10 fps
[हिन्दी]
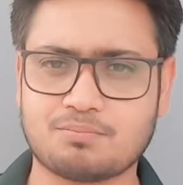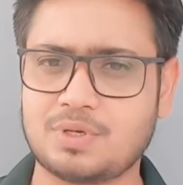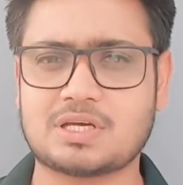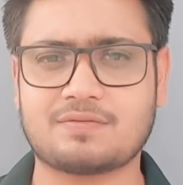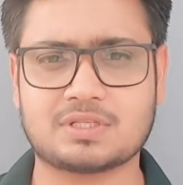
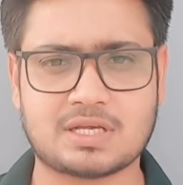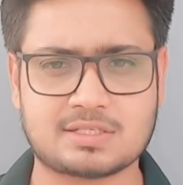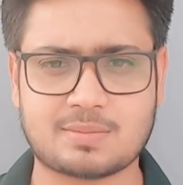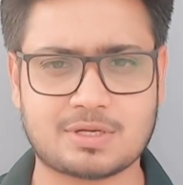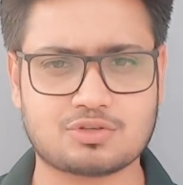बीते
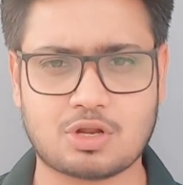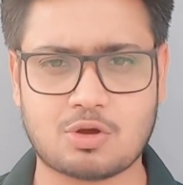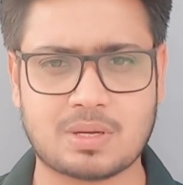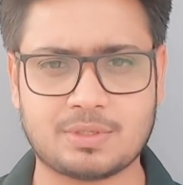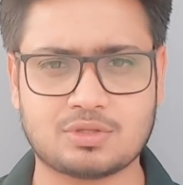विधानसभा चुनाव
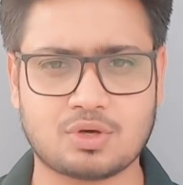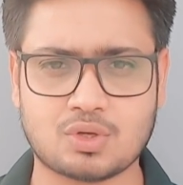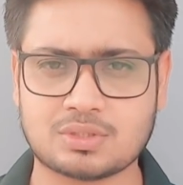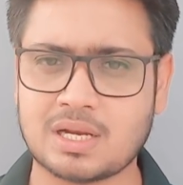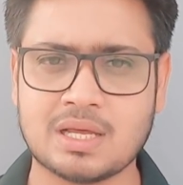में भी
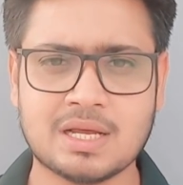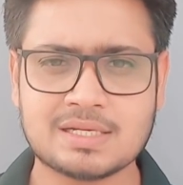दोनों दल